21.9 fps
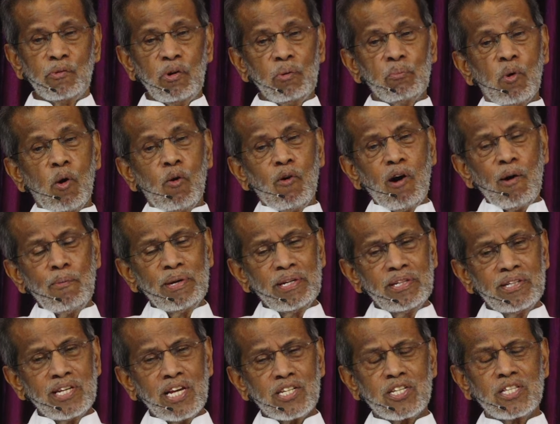இவள் மோவாபிய
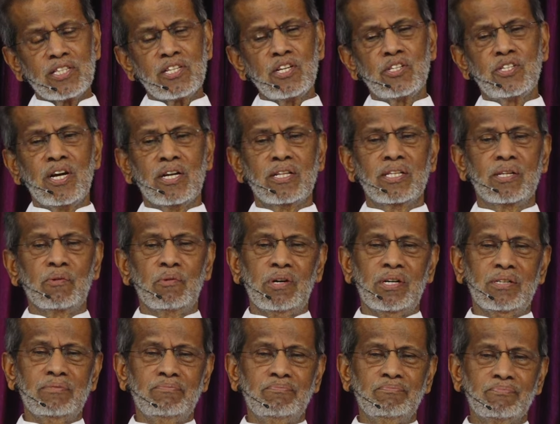தேசத்தை
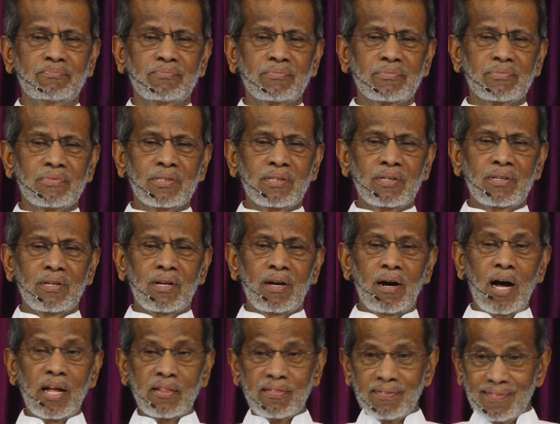சேர்ந்தவள்
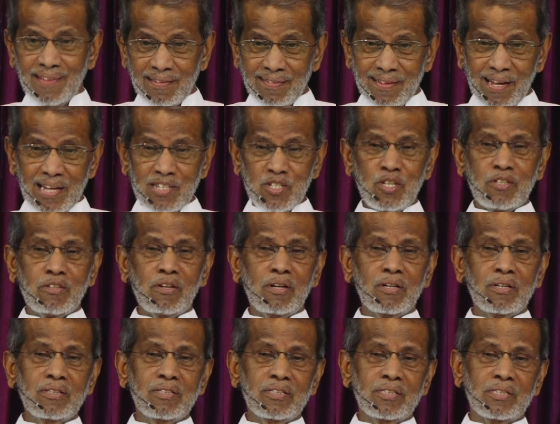அந்த
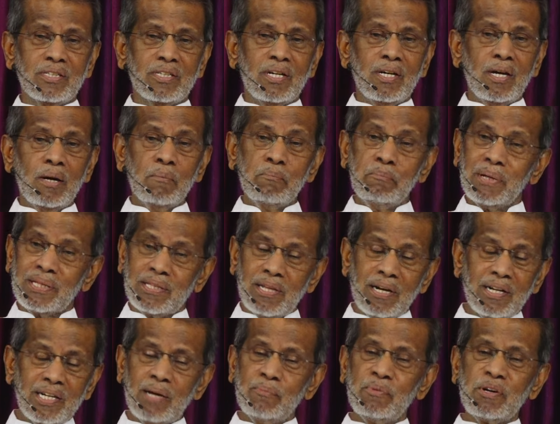தேசத்திலிருந்து
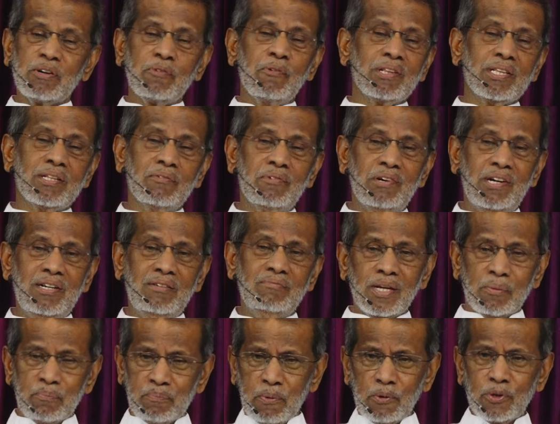பெத்தலகேமுக்கு வந்தவள்
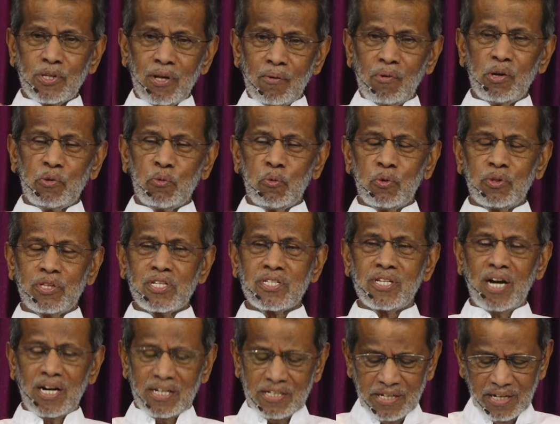இப்பொழுது அவளை குறித்த
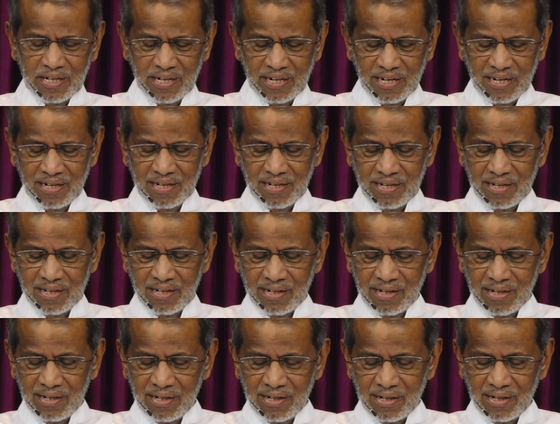சாட்சி என்ன
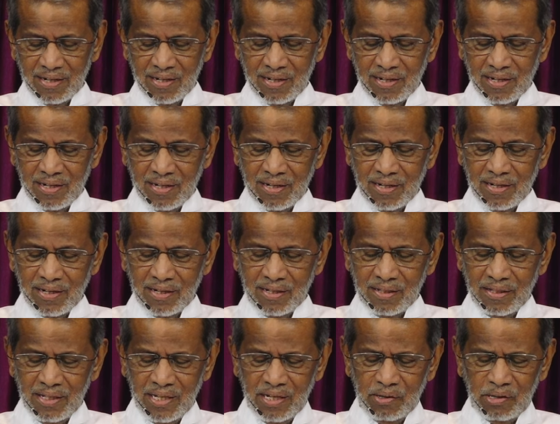
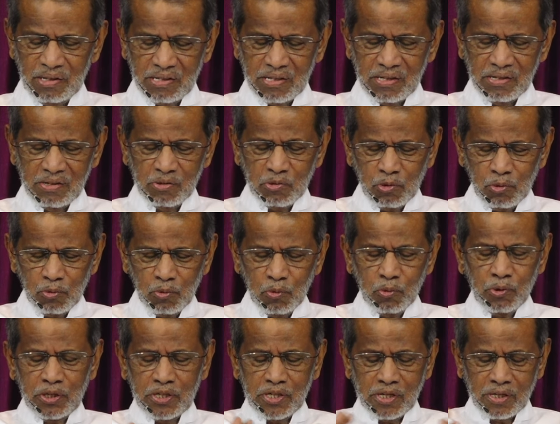நீ
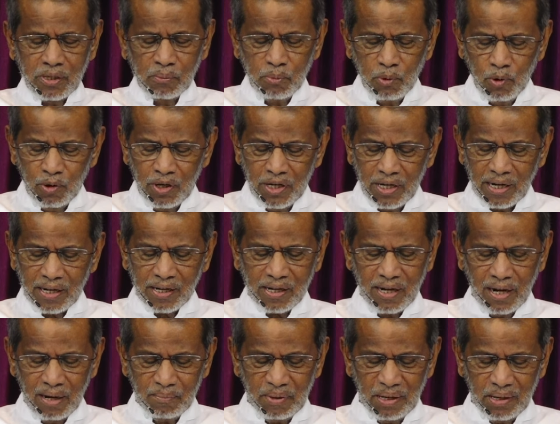உன் இஷ்டம் போல
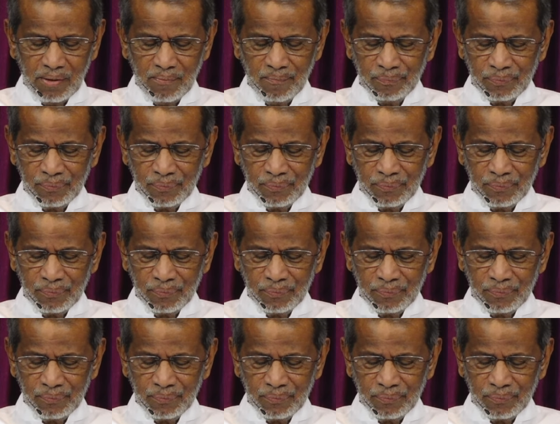நடக்காமல்